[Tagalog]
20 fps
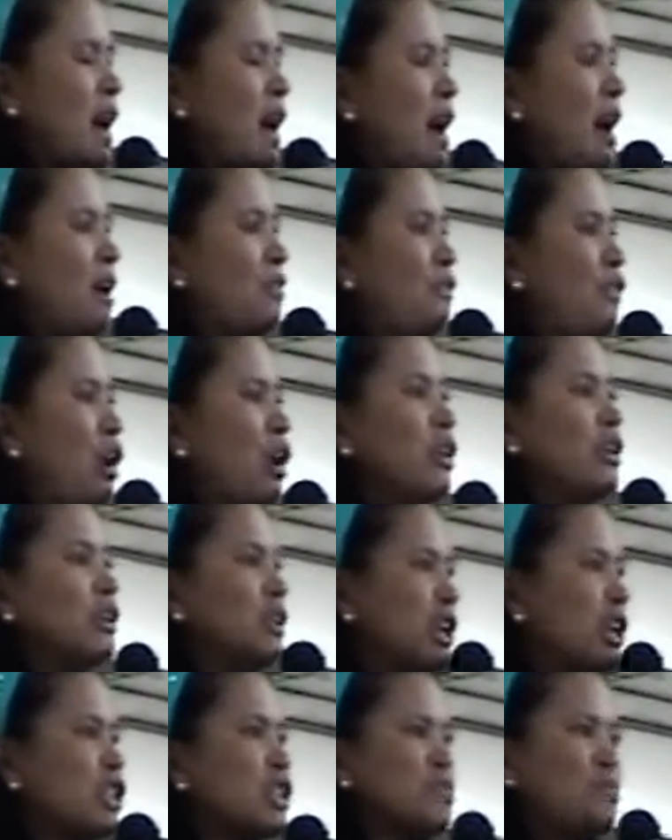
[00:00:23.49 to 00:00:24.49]
Uh,
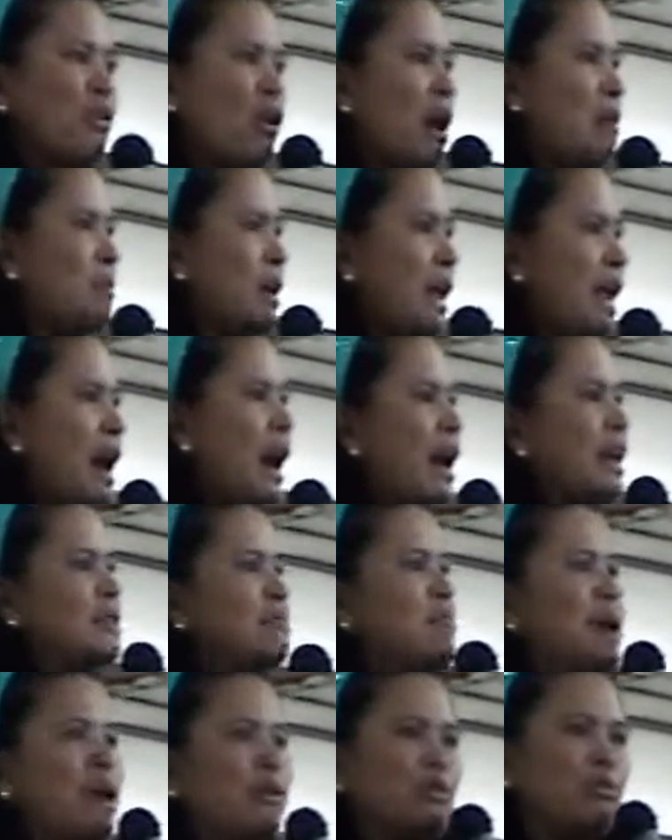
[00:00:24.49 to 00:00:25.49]
volunteers po kami lahat.
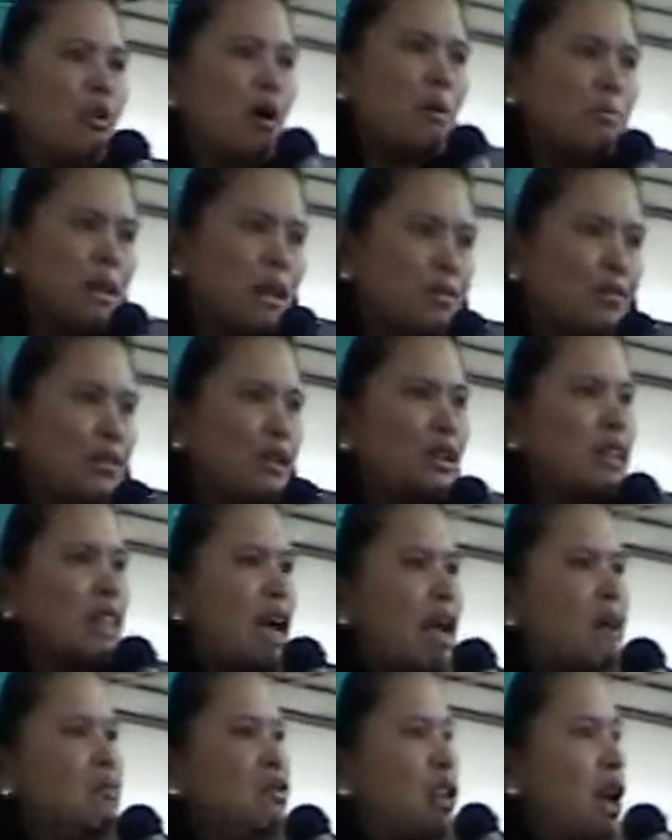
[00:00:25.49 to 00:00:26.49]
Meron mo kaming
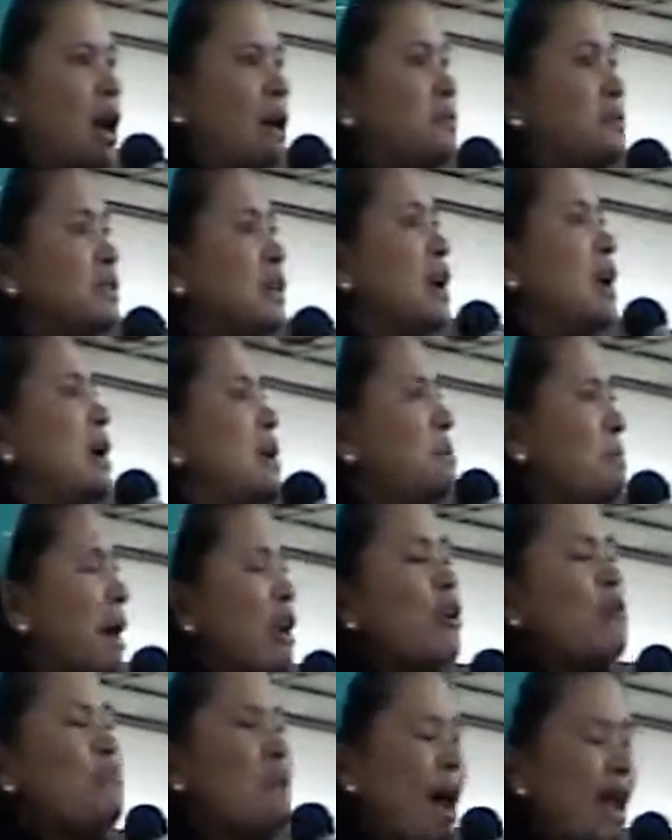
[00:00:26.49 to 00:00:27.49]
full-time jobs.
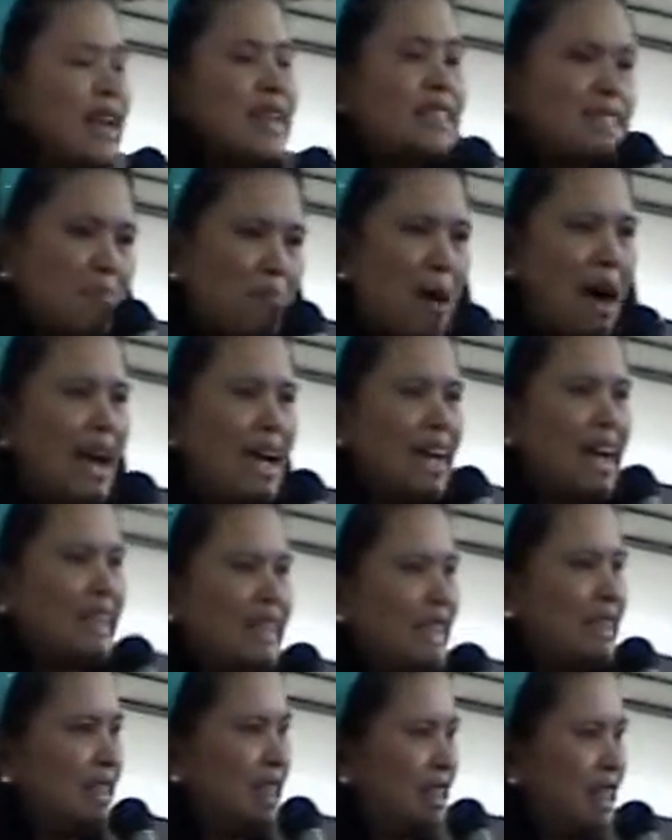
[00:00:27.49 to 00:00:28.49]
Pero para sa
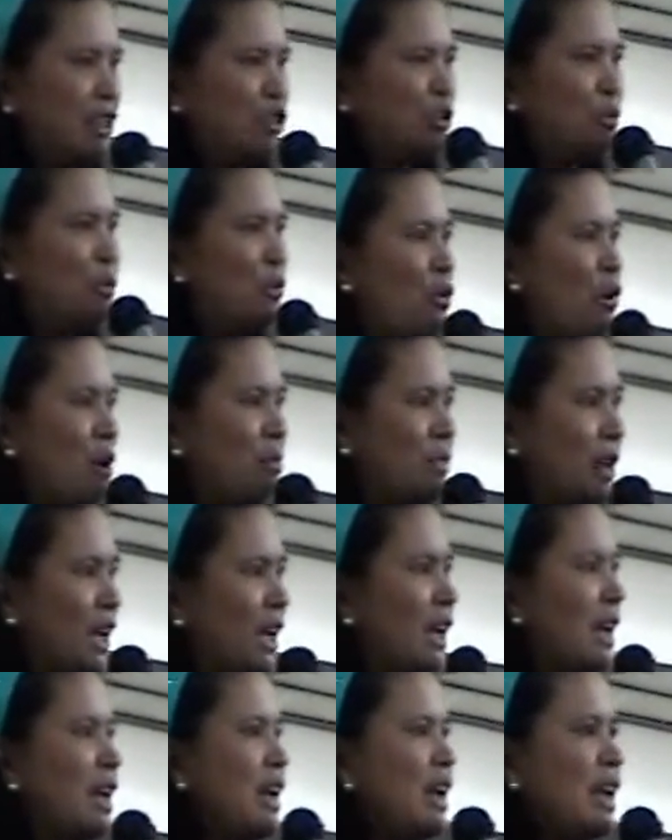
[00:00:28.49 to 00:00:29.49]
bayan, nandito po kami.
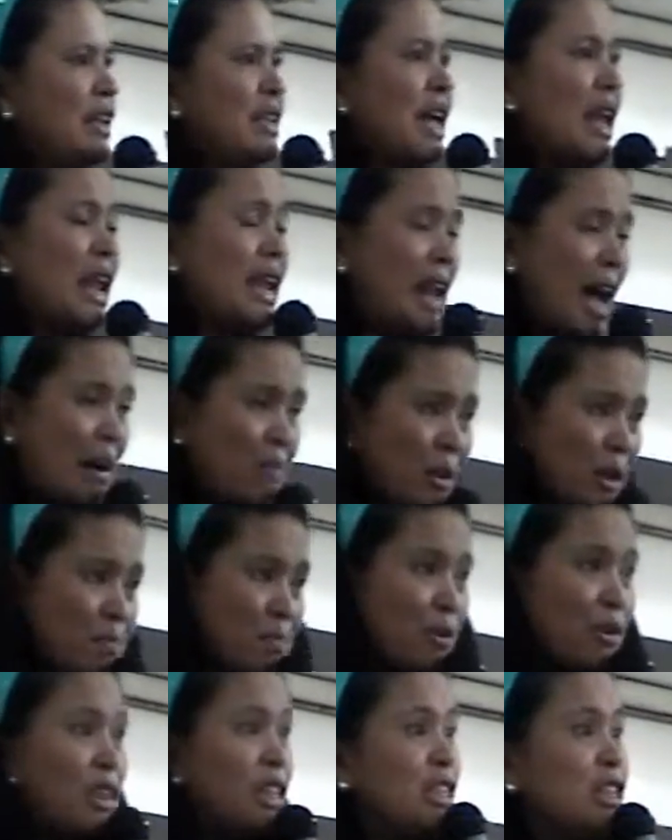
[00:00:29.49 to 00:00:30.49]
Nalalaman
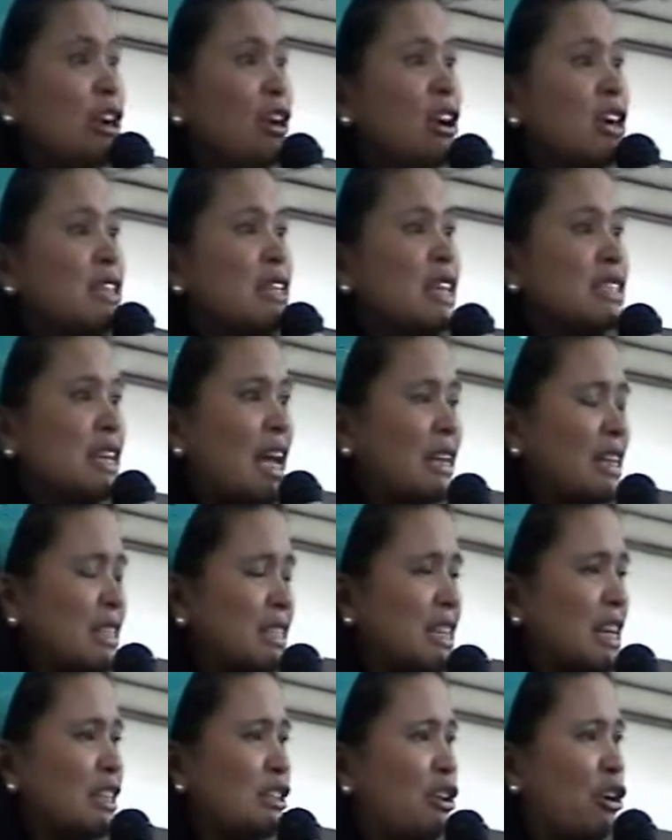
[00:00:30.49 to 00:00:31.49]
po ninyo sa San
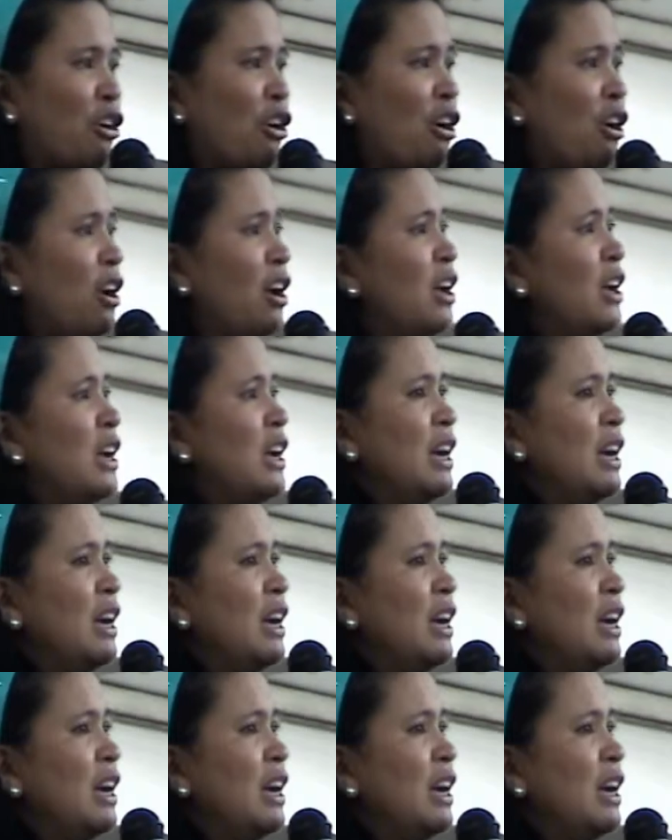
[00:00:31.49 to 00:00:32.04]
Isidro